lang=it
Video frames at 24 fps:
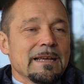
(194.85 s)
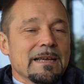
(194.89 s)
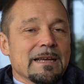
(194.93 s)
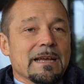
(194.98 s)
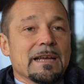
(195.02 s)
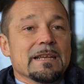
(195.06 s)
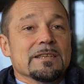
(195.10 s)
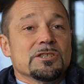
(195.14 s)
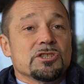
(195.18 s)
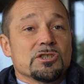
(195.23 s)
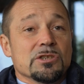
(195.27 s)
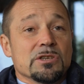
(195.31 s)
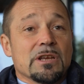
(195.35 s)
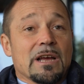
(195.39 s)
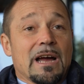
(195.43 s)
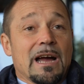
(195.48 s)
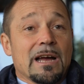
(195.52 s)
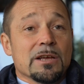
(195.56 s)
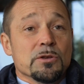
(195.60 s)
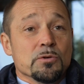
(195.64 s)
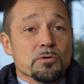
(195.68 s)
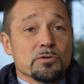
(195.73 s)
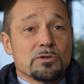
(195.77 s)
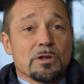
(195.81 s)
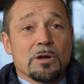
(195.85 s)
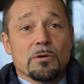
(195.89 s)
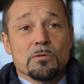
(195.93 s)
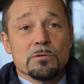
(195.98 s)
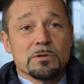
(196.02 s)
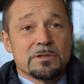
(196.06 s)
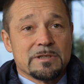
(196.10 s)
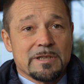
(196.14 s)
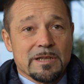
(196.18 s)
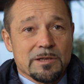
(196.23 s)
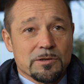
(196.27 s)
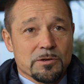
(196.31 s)
eh, ci aiuta
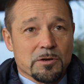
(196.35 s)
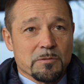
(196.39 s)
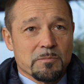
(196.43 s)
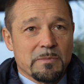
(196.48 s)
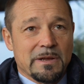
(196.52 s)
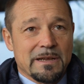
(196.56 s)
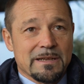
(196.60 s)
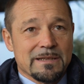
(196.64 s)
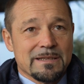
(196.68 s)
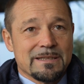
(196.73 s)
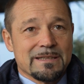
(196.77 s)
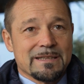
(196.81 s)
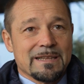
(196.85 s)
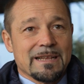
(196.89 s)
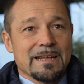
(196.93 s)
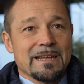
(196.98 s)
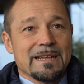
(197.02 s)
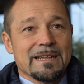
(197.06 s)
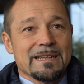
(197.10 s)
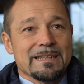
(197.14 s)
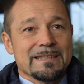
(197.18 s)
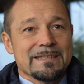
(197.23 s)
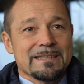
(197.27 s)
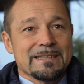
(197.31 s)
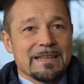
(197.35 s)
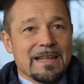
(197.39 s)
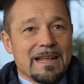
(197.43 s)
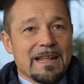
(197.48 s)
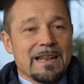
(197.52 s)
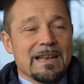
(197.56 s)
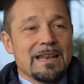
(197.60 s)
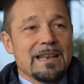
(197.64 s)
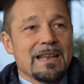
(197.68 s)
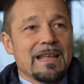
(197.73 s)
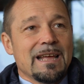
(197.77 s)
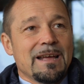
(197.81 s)
ulteriormente
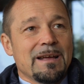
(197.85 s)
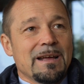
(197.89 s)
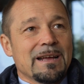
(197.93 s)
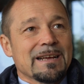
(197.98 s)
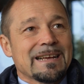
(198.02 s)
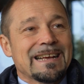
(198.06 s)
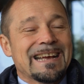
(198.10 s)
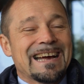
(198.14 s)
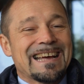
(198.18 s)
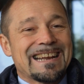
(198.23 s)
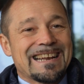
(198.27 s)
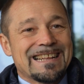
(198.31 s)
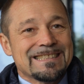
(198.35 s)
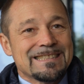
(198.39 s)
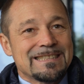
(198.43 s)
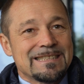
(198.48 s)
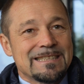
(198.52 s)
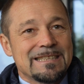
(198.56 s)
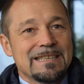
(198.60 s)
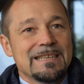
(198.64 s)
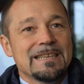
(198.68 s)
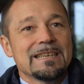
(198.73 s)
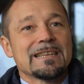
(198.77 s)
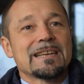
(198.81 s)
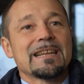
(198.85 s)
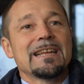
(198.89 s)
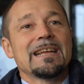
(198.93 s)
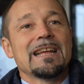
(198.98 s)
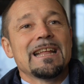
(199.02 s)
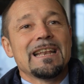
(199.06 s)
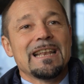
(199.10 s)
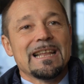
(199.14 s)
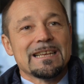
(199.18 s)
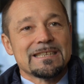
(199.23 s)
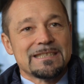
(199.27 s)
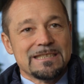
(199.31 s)
nel garantire
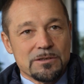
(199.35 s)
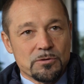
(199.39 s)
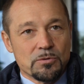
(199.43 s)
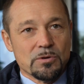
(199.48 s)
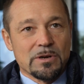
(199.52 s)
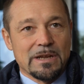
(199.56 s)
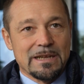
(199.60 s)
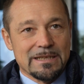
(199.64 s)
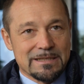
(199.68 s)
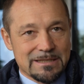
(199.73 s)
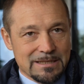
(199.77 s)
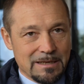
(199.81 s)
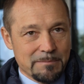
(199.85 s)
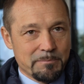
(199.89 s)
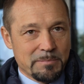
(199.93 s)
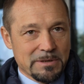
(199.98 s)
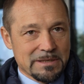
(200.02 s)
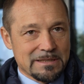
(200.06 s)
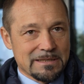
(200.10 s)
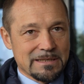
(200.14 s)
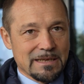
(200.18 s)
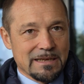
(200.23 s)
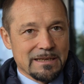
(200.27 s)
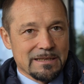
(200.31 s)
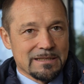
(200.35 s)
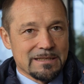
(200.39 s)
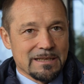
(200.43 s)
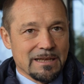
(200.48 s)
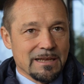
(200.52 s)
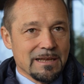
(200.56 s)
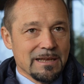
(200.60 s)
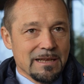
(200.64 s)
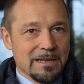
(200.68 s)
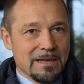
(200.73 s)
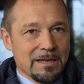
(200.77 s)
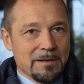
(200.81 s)
la sicurezza al
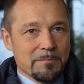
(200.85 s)
paziente